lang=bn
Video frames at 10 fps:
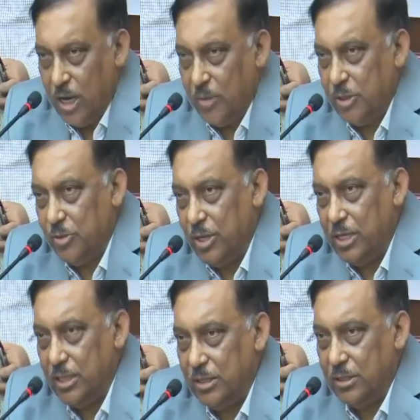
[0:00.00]
আমরা দুই
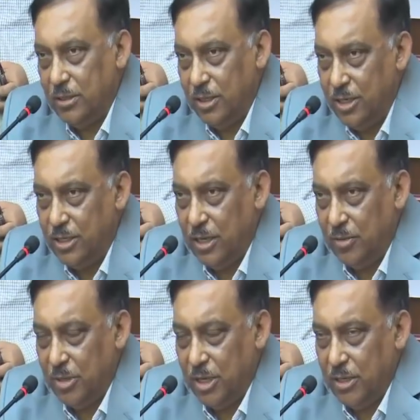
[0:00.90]
হাজার তিরিশে
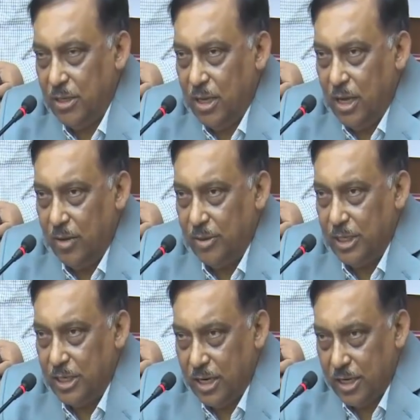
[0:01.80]
আমরা
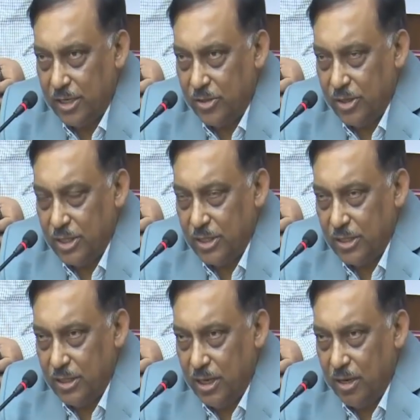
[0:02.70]
আমাদের টার্গেট রয়েছে
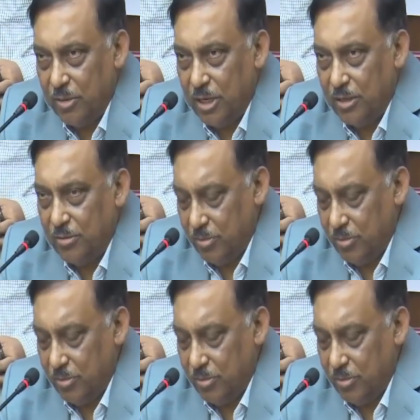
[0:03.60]
আমরা